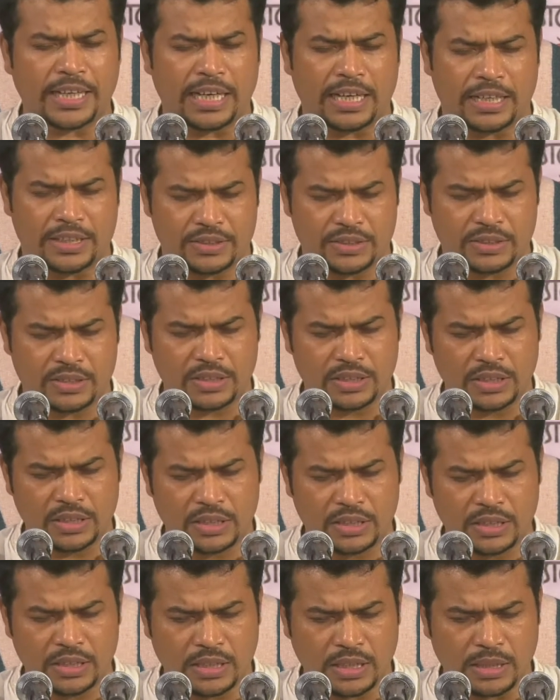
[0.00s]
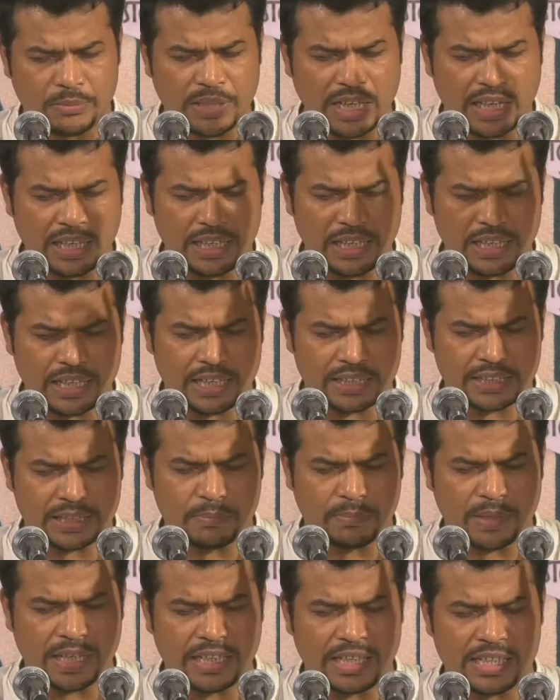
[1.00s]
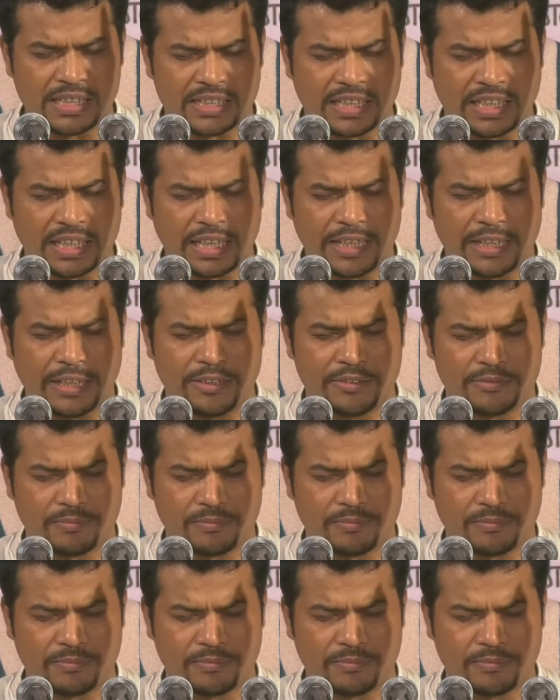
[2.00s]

না আমি আল্লাহর কাছে পানাহ চাই